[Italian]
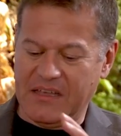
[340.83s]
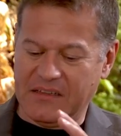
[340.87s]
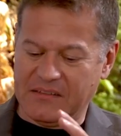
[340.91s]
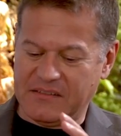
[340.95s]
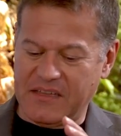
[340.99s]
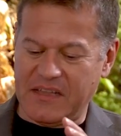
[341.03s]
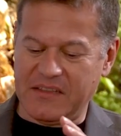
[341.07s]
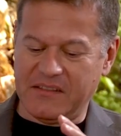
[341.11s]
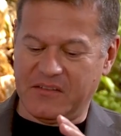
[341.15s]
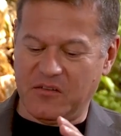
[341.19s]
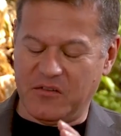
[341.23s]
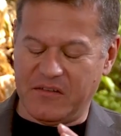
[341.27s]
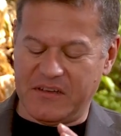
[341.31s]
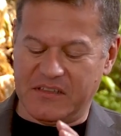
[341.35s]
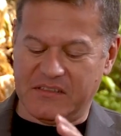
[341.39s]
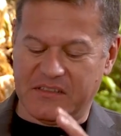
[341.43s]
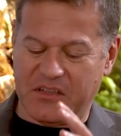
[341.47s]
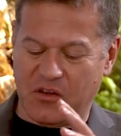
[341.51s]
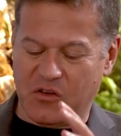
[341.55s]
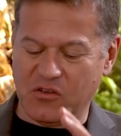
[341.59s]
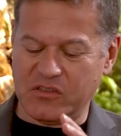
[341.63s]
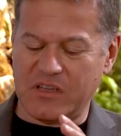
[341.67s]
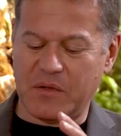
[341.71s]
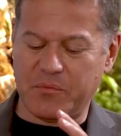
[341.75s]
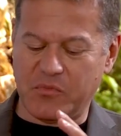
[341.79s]
Senti
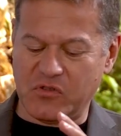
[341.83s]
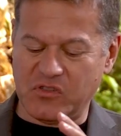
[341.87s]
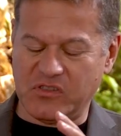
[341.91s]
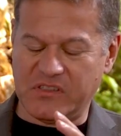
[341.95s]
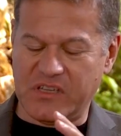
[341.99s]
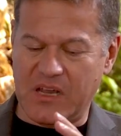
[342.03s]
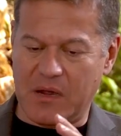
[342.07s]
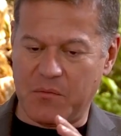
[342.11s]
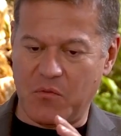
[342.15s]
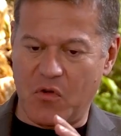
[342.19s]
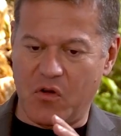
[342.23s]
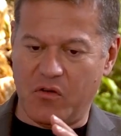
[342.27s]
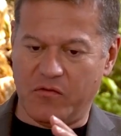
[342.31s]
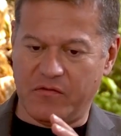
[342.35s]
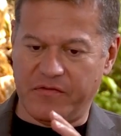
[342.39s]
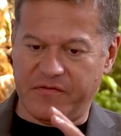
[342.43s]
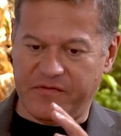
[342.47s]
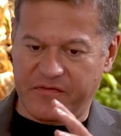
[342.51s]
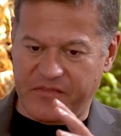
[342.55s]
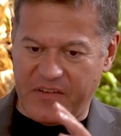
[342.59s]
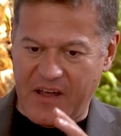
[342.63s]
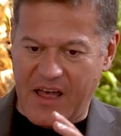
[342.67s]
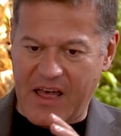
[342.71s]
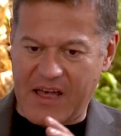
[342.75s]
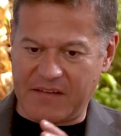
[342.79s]
Oreste, cosa possiamo
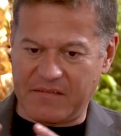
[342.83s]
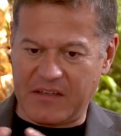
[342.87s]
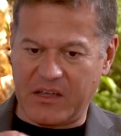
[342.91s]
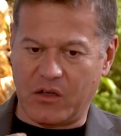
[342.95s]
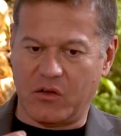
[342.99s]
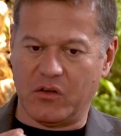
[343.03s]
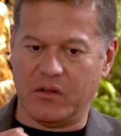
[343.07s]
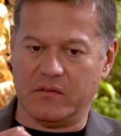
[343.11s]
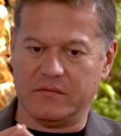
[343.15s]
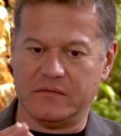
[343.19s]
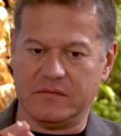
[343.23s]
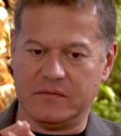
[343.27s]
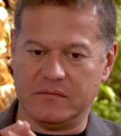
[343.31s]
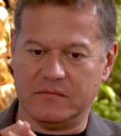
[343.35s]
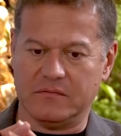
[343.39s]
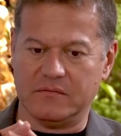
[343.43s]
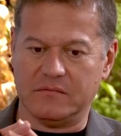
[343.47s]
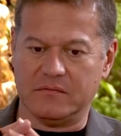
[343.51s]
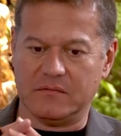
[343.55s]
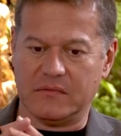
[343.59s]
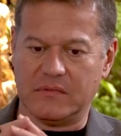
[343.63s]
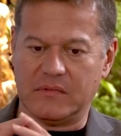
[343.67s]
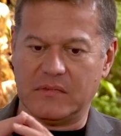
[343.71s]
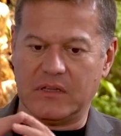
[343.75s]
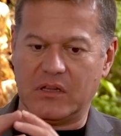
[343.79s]
fare
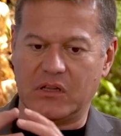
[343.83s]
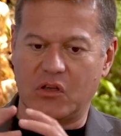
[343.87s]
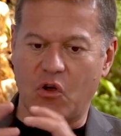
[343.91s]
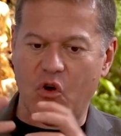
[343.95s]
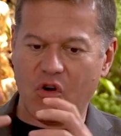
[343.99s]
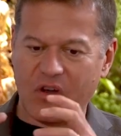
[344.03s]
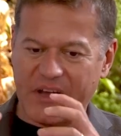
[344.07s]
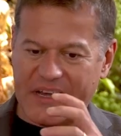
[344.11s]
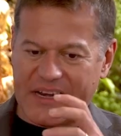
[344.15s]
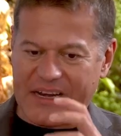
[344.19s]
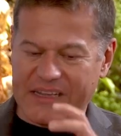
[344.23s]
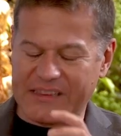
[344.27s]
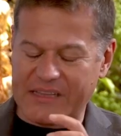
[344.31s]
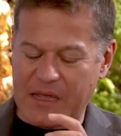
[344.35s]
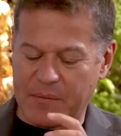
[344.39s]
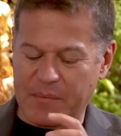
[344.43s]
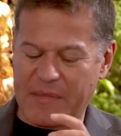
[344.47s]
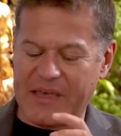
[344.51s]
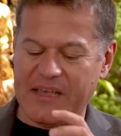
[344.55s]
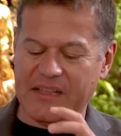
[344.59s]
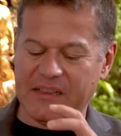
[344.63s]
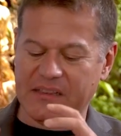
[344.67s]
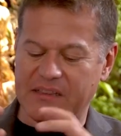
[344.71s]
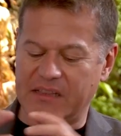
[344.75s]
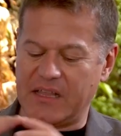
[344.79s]
mh,
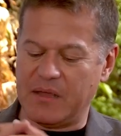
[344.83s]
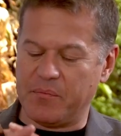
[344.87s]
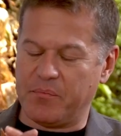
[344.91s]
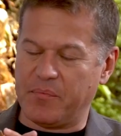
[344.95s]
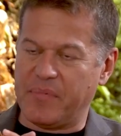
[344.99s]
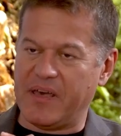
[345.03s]
concretamente